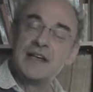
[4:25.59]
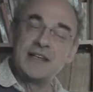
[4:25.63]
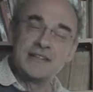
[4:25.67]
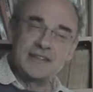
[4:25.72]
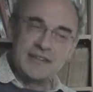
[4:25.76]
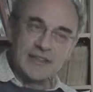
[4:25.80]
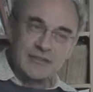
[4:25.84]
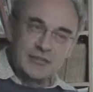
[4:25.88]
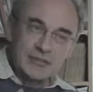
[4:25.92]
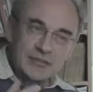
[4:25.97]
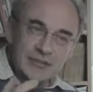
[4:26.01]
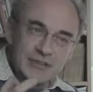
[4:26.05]

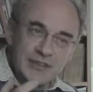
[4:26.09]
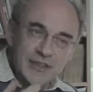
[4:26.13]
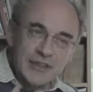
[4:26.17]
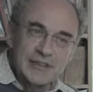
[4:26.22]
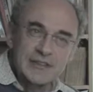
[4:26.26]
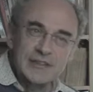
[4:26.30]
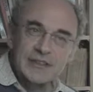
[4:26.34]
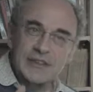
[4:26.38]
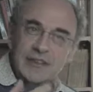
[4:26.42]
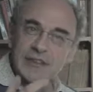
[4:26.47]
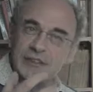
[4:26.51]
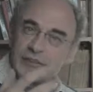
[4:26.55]
C'est une
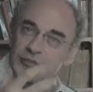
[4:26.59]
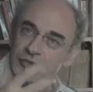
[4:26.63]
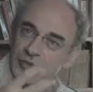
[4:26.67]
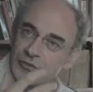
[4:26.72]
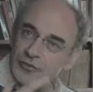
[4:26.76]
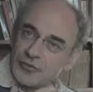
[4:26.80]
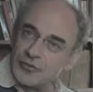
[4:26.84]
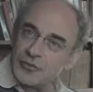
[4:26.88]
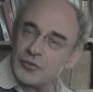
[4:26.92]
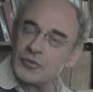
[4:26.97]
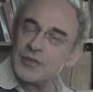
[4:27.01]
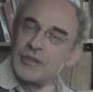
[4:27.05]
critique que
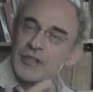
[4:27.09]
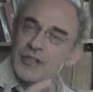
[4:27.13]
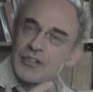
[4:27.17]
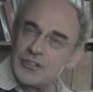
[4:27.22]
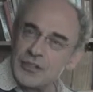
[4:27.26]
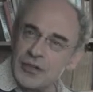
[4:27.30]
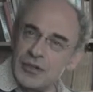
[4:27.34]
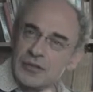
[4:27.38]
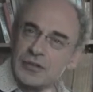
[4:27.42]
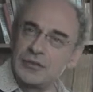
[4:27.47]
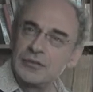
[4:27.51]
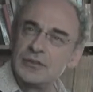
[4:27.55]
font les
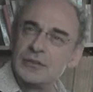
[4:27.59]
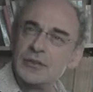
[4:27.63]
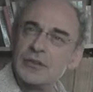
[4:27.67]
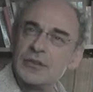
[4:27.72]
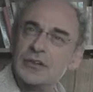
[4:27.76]
gens.